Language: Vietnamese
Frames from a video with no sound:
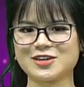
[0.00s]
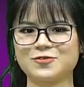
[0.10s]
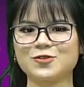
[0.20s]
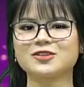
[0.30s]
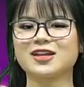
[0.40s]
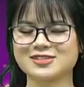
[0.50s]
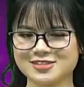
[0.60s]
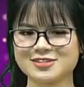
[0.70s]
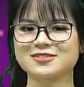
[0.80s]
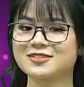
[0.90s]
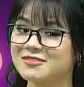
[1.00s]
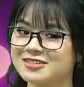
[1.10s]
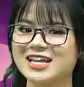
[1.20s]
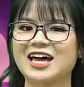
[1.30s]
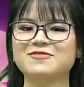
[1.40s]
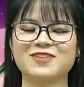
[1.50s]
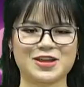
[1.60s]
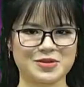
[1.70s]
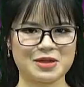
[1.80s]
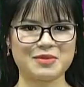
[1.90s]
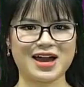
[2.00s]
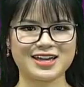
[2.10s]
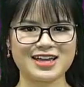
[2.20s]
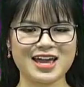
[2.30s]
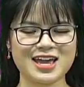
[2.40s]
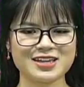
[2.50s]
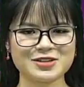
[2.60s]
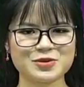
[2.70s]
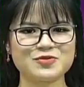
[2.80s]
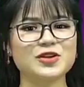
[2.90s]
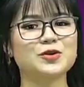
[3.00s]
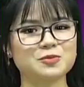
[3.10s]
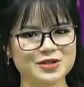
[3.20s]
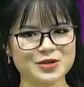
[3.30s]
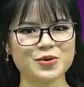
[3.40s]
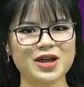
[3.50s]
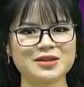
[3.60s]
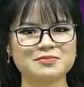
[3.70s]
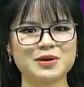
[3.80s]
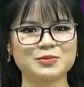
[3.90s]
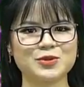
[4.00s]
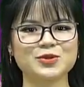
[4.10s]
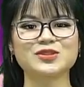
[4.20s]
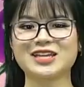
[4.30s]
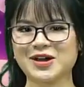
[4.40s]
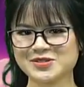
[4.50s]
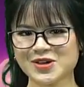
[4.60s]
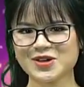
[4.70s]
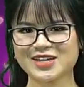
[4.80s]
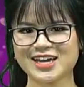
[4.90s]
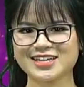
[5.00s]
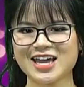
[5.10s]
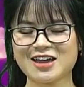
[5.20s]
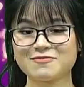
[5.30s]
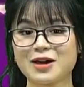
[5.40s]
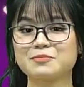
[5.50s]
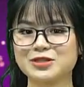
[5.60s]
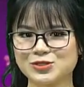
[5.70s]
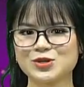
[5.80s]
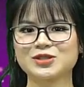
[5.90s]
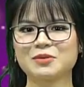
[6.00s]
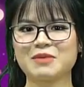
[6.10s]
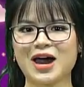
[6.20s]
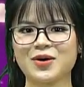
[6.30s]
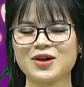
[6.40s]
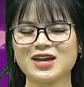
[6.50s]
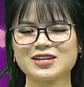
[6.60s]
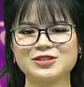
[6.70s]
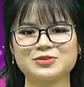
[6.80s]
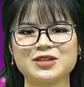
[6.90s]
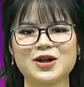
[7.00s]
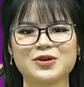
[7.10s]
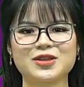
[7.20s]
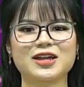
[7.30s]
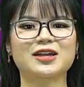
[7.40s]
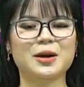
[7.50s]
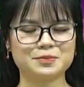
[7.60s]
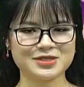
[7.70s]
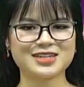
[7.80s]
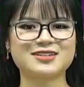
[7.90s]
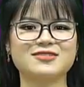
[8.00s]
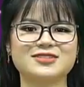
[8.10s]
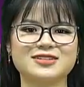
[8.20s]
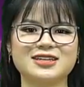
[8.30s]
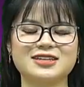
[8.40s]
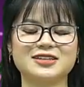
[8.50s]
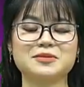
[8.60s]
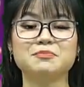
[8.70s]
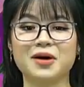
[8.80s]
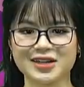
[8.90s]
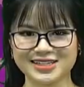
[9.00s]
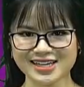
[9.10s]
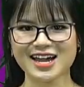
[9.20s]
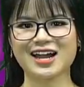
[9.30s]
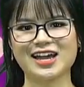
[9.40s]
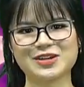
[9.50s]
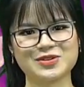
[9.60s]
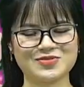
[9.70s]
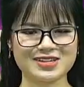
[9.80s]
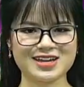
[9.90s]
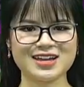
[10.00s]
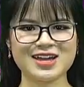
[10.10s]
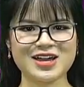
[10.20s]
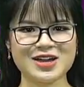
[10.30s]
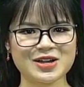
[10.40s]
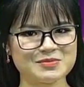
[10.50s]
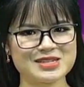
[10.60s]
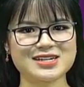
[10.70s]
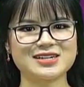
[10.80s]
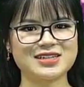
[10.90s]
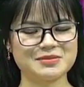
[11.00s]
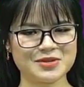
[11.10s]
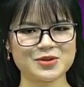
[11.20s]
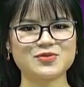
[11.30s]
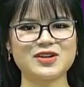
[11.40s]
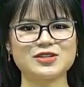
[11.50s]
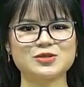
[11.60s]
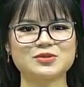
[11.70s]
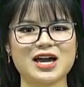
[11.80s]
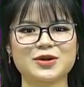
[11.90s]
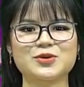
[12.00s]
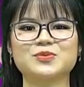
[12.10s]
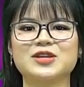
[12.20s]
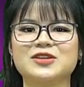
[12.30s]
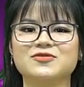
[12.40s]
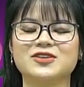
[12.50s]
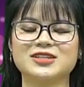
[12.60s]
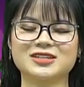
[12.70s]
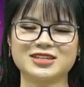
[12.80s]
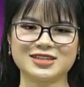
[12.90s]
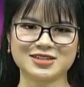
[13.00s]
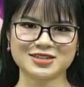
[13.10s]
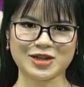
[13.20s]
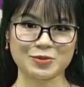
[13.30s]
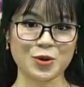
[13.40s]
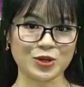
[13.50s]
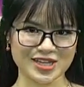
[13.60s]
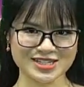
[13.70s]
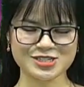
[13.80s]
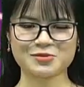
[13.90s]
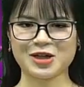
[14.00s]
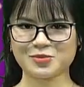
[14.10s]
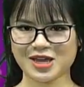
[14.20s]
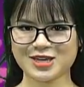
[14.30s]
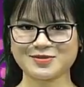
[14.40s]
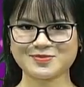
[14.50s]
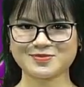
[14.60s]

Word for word: giây phút thật sự thư giãn và thoải mái. Nhưng quý vị cũng đừng quên bấm nút theo dõi kênh và bật chuông thông báo để chúng ta có thể cập nhật được những tin tức mới nhất hàng ngày quý vị nhé. Còn bây giờ thì mời quý vị chúng ta hãy cùng đến với những tin tức nóng hổi nhất trong ngày hôm nay.